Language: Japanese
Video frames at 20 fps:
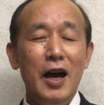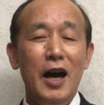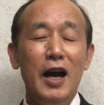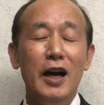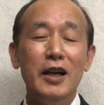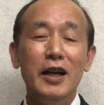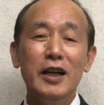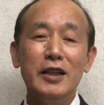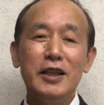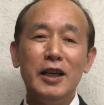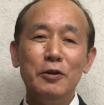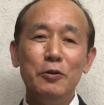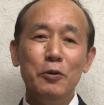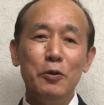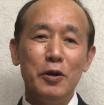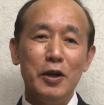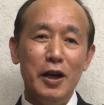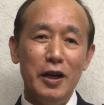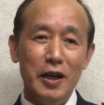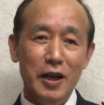あなた
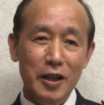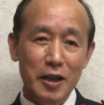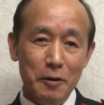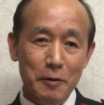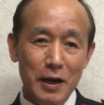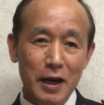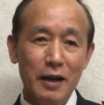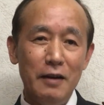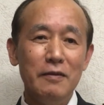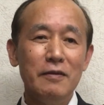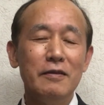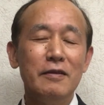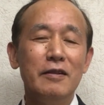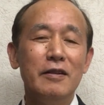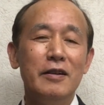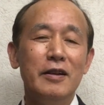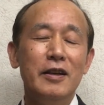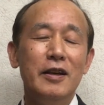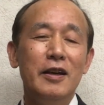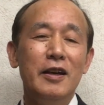の体は
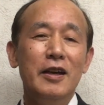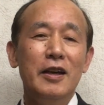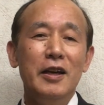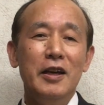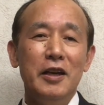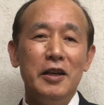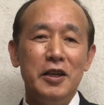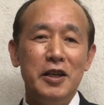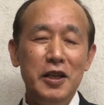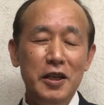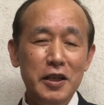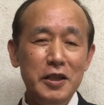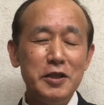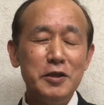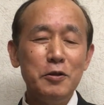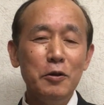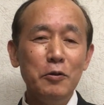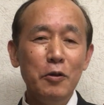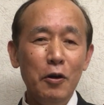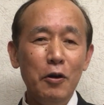
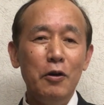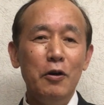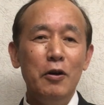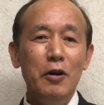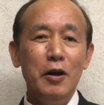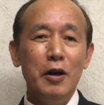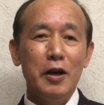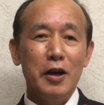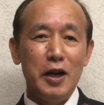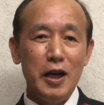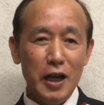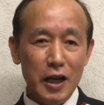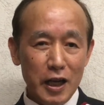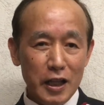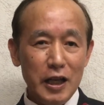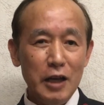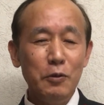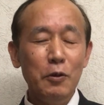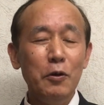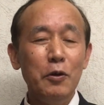キリストの
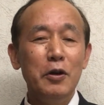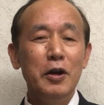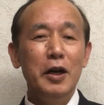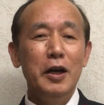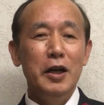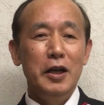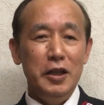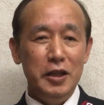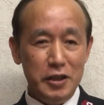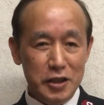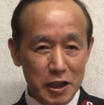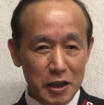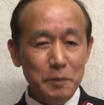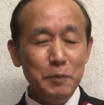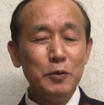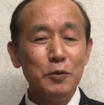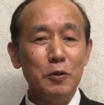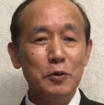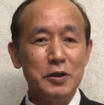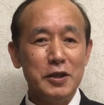体の一
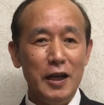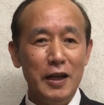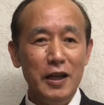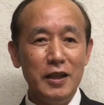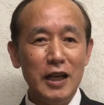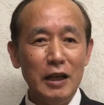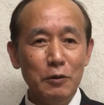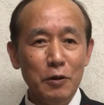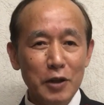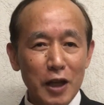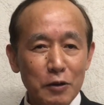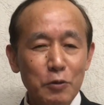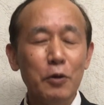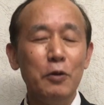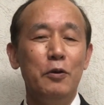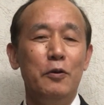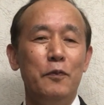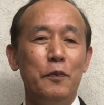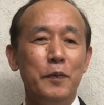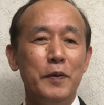部とされたのだ
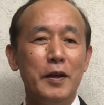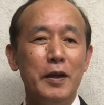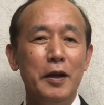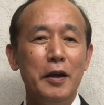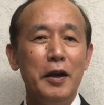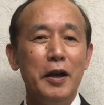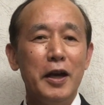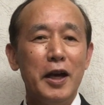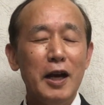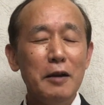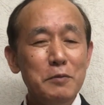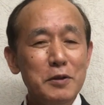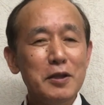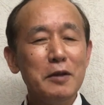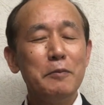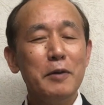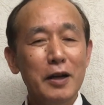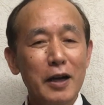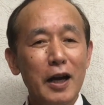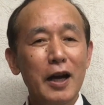と神
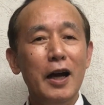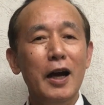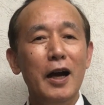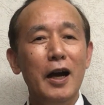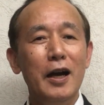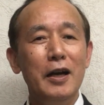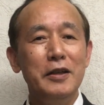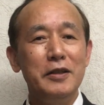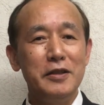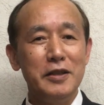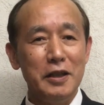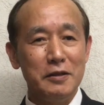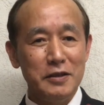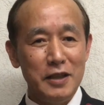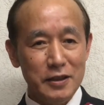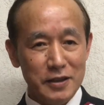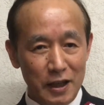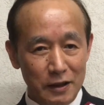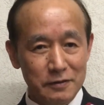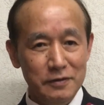様が言ってく
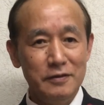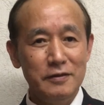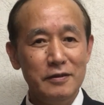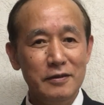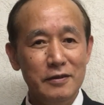ださる